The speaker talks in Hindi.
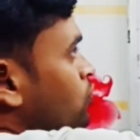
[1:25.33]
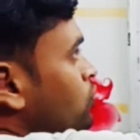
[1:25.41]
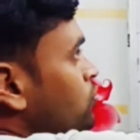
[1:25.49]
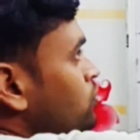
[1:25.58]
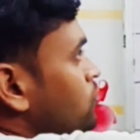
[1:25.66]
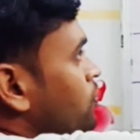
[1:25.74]

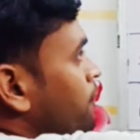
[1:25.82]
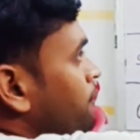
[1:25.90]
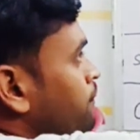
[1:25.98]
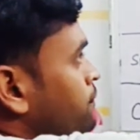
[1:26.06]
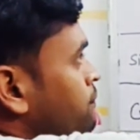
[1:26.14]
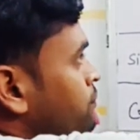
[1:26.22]
दो
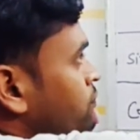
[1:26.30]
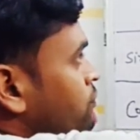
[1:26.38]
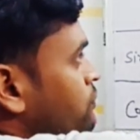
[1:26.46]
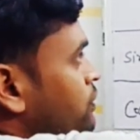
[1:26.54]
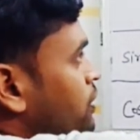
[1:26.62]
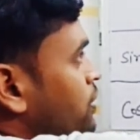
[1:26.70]

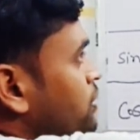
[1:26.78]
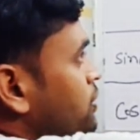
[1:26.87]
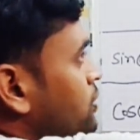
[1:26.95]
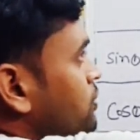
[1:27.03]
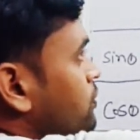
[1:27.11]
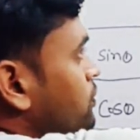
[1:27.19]

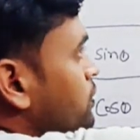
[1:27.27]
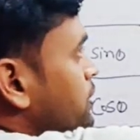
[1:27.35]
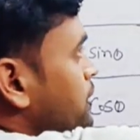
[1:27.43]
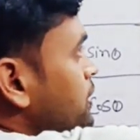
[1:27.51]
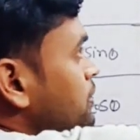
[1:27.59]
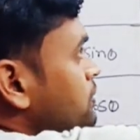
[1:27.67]
तीन
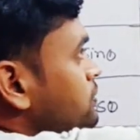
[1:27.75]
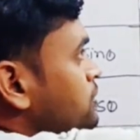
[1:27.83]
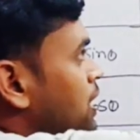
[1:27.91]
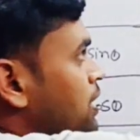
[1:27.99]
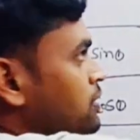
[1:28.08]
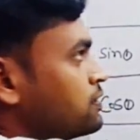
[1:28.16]
और ये
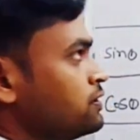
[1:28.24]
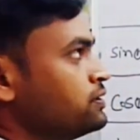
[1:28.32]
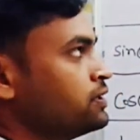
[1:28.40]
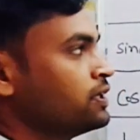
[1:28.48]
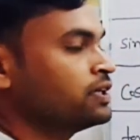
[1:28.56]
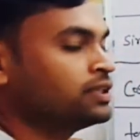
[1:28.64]
चार
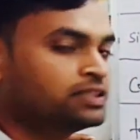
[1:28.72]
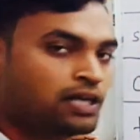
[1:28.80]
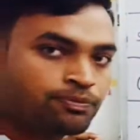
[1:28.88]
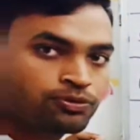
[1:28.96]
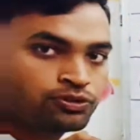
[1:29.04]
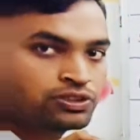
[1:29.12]
इस तरीके
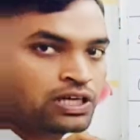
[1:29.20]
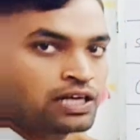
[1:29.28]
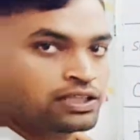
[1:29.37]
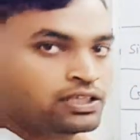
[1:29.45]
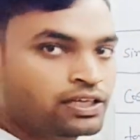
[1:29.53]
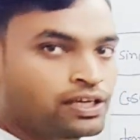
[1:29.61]
से आपको
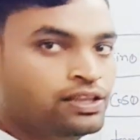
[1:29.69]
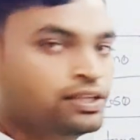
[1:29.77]
चार तक